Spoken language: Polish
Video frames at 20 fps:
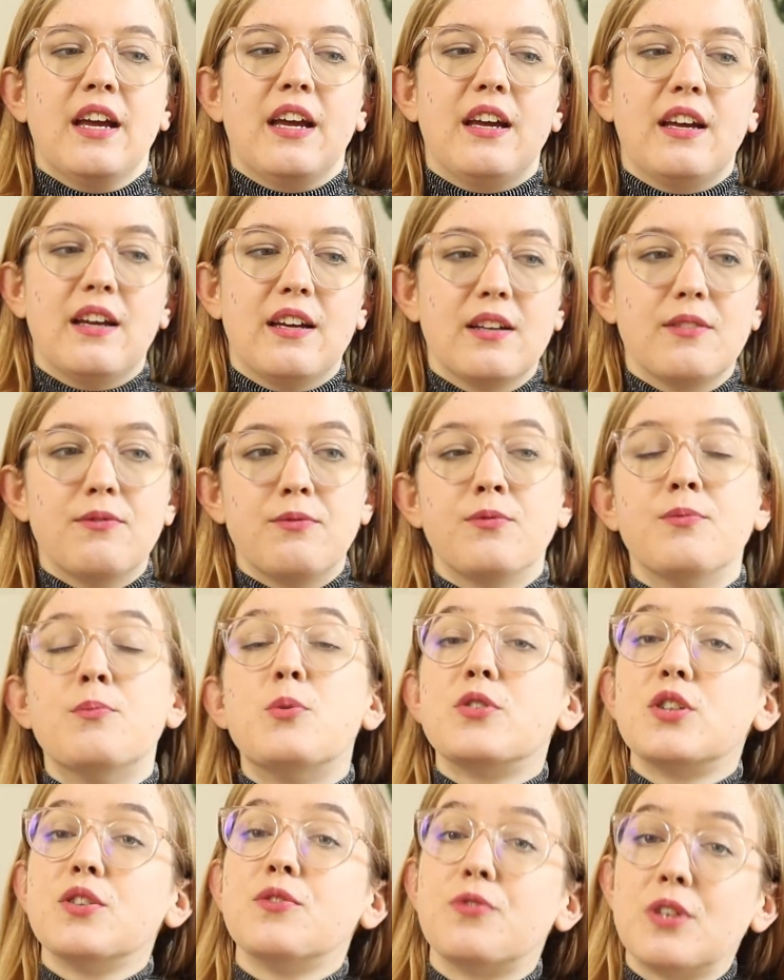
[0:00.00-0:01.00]
e,
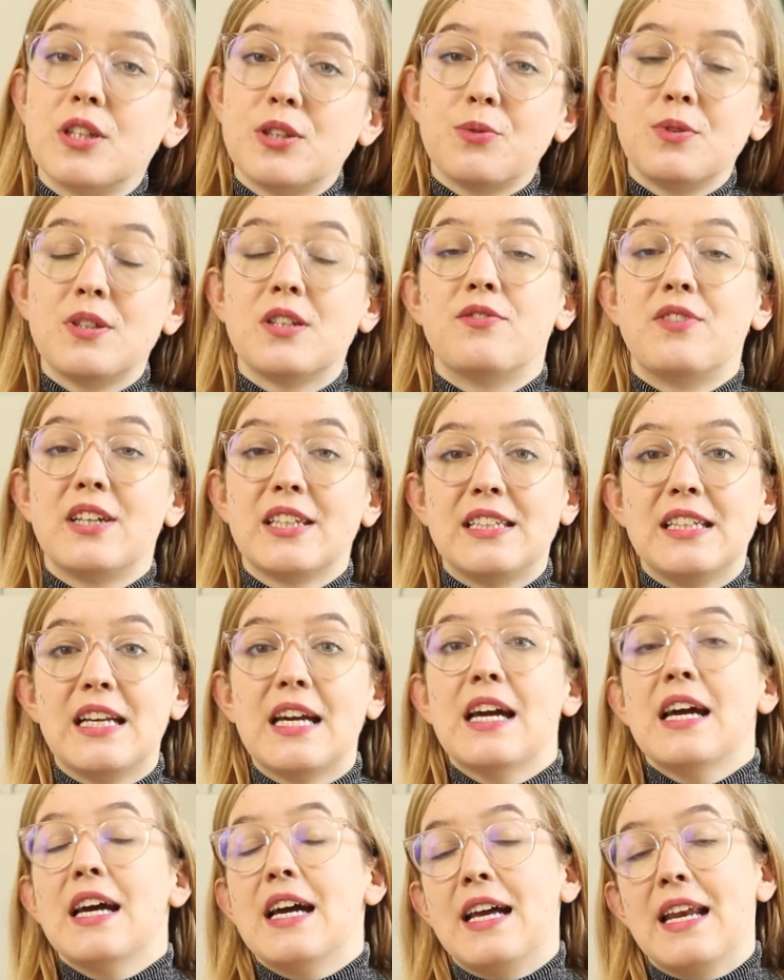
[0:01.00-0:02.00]
może wywołać u nich
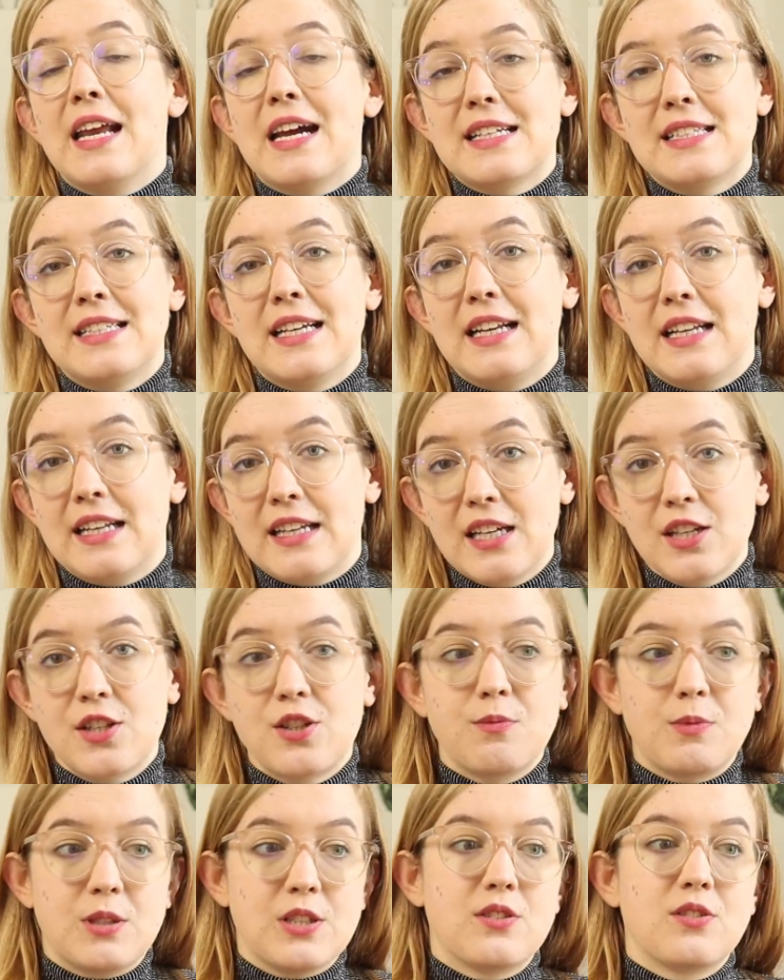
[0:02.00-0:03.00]
właśnie reakcję
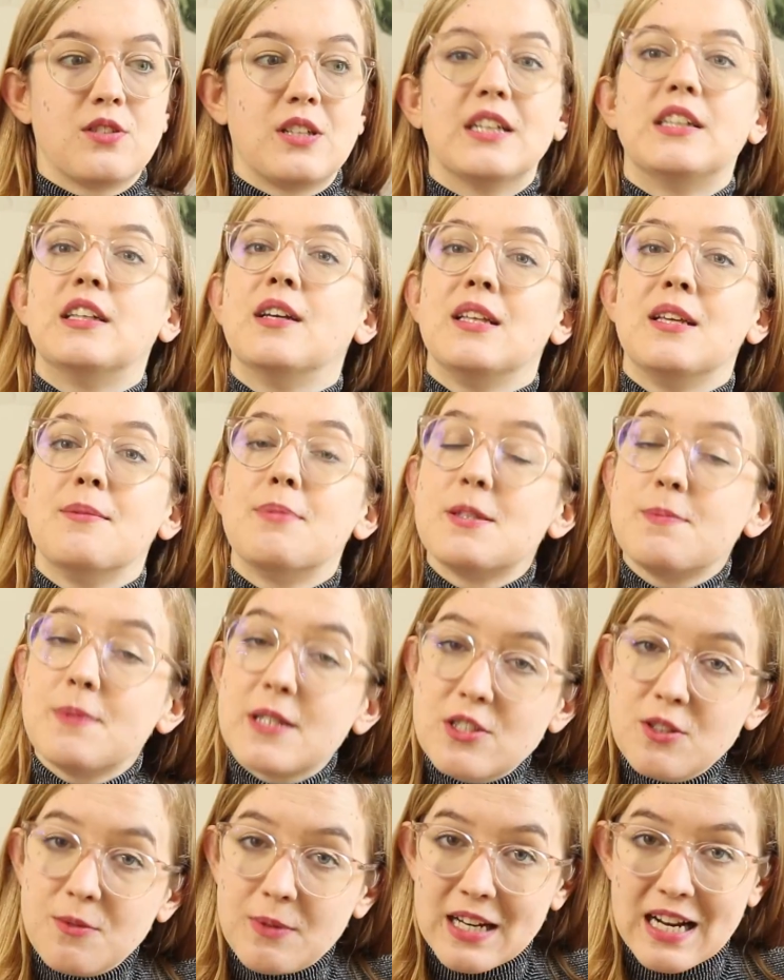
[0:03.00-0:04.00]
alergiczną, często też
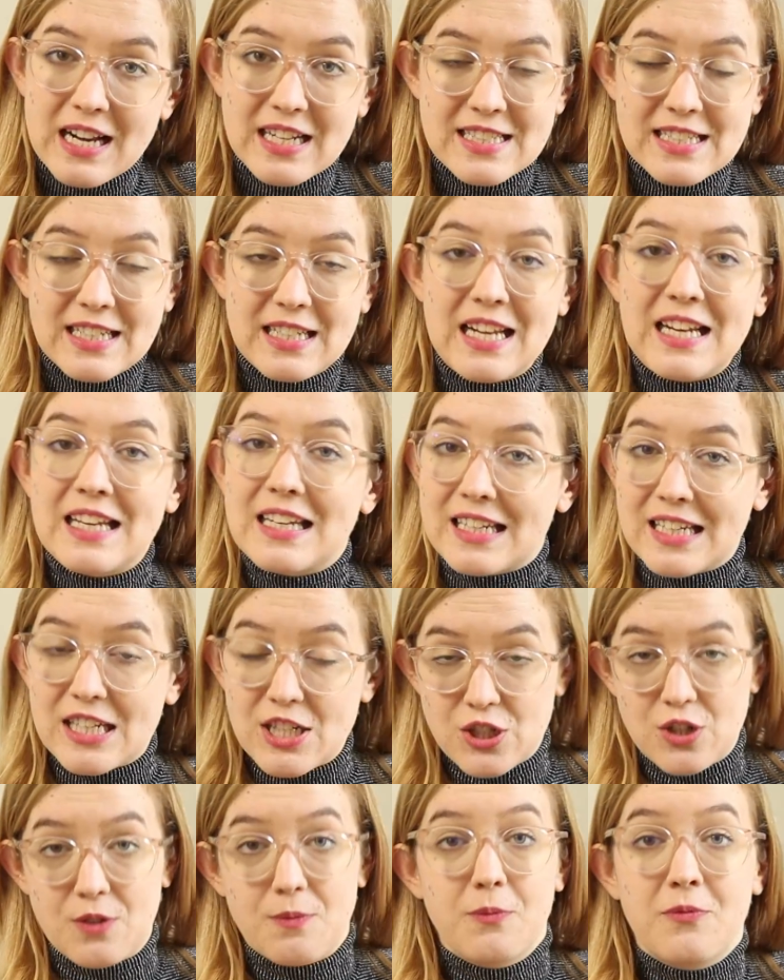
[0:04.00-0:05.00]
niebezpieczną reakcję
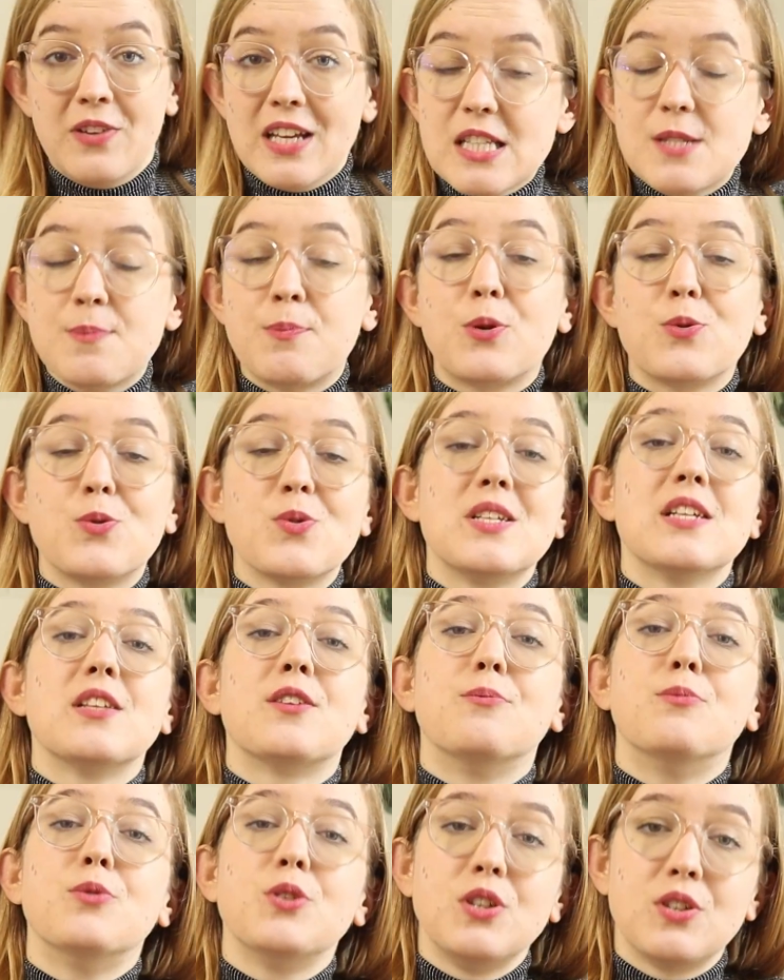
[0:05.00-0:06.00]
alergiczną. Więc
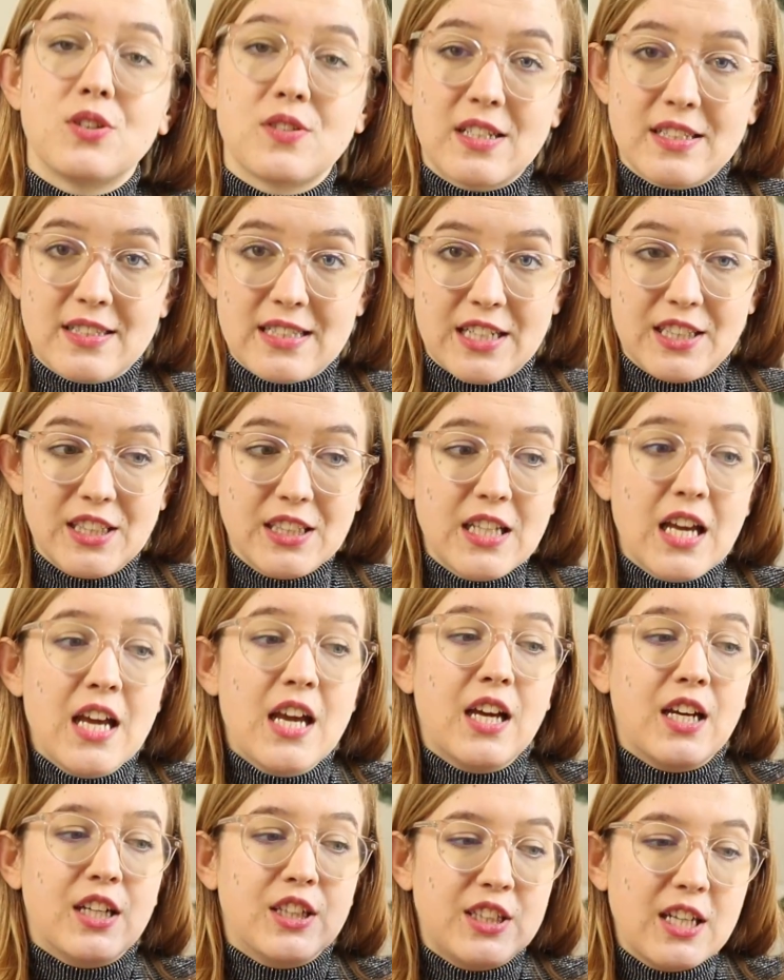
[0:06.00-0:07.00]
producent musi to zaznaczyć,
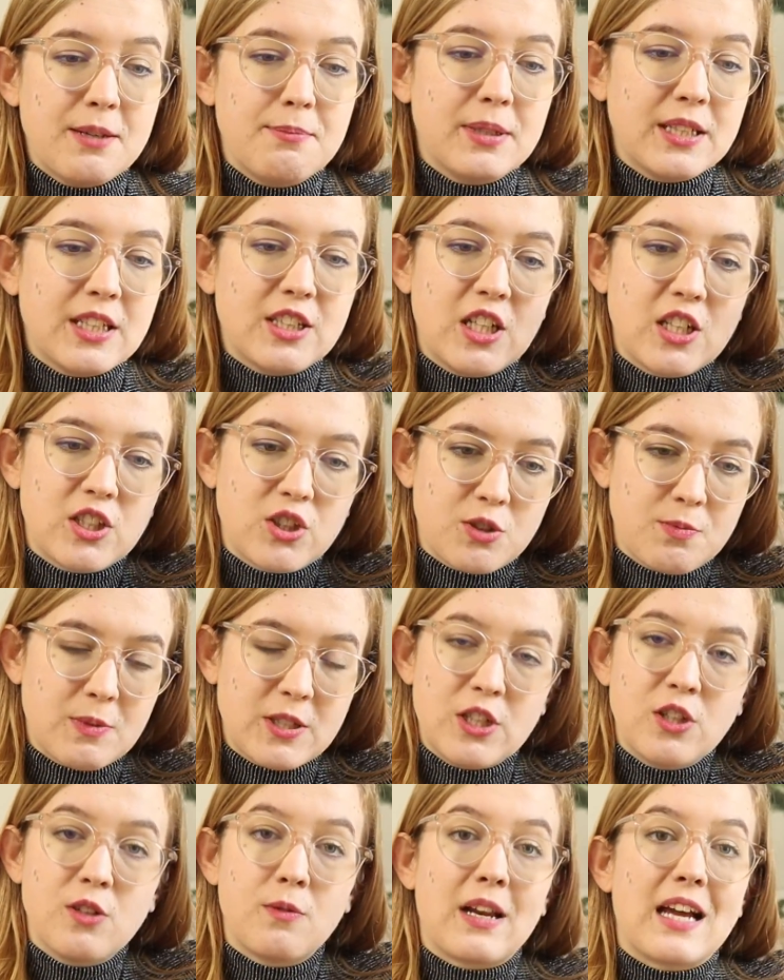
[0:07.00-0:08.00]
żeby jeżeli ktoś
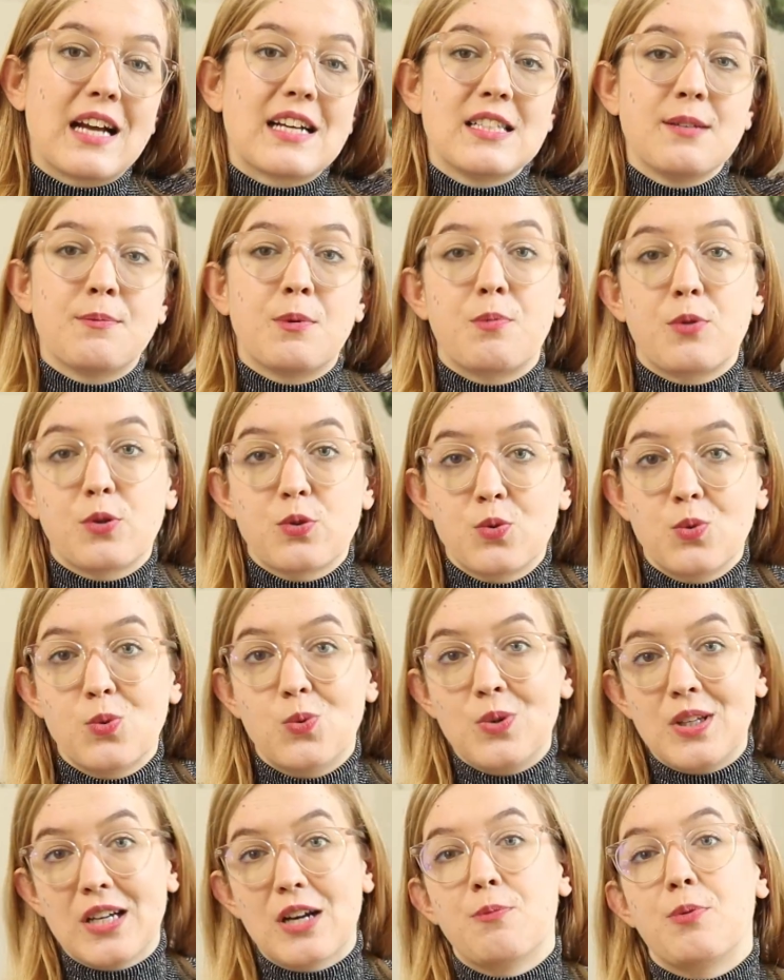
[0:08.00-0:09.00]
ma silną reakcję, po prostu
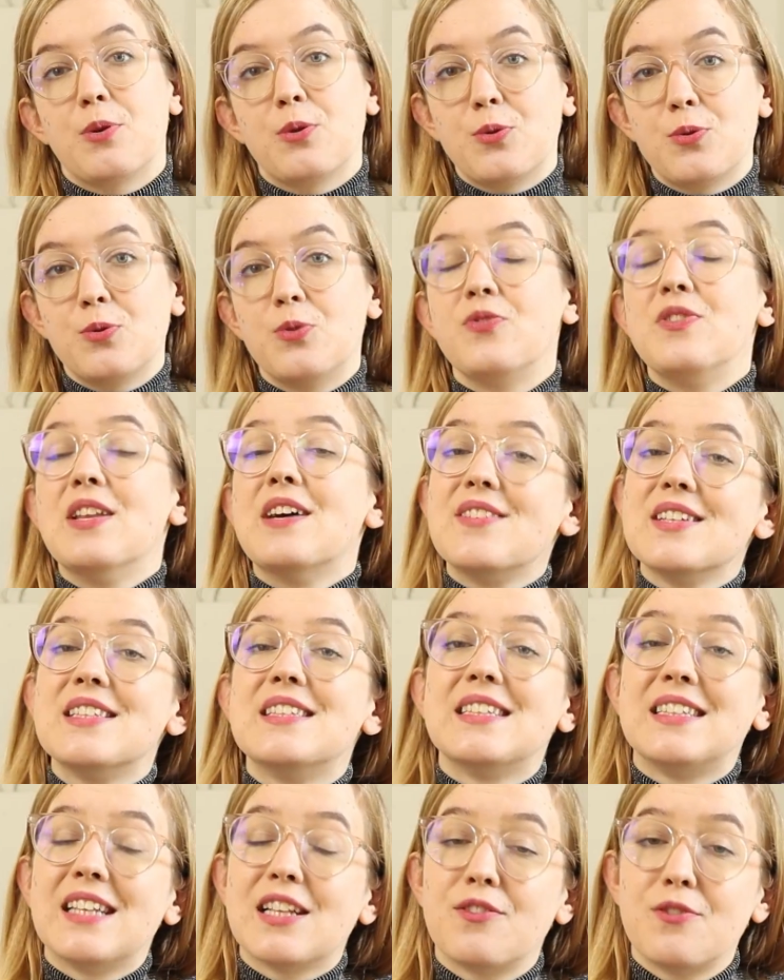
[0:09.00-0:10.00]
unikał produktów
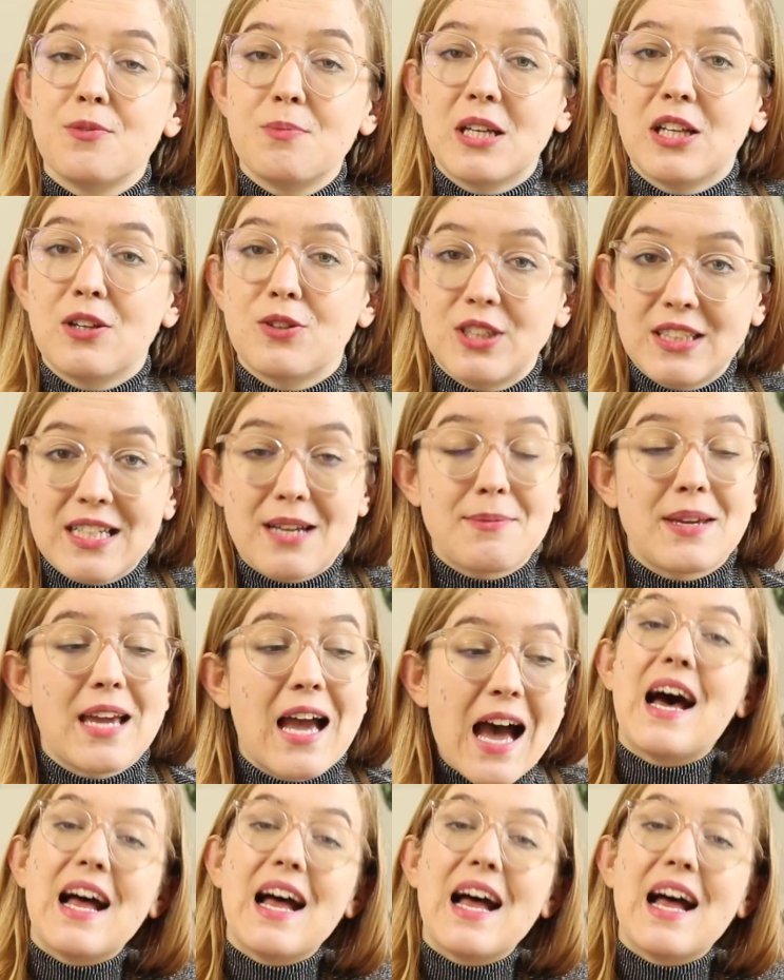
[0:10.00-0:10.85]
nawet ze śladowymi ilościami.